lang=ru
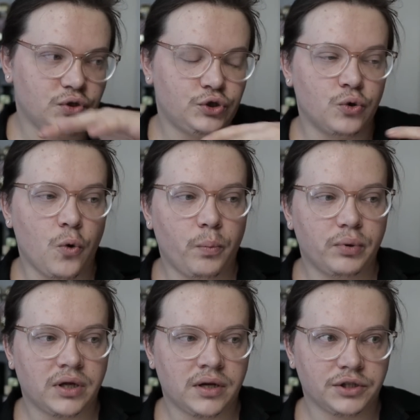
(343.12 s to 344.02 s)

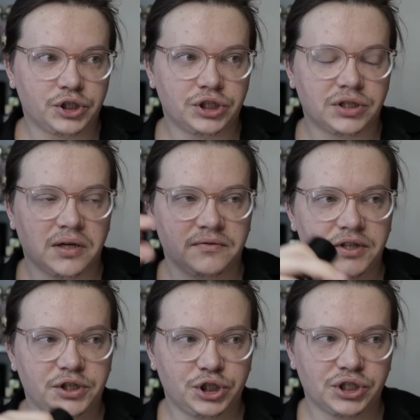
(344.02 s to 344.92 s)
теплая
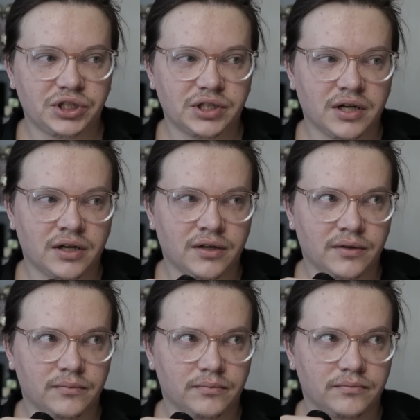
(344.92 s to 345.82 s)

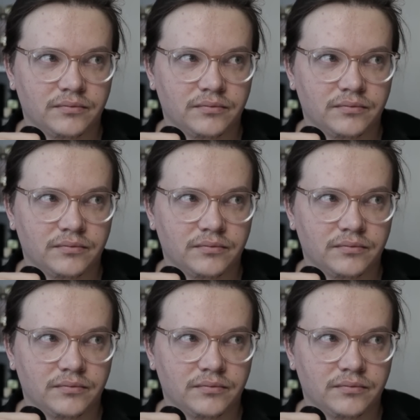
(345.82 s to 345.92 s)
человеческая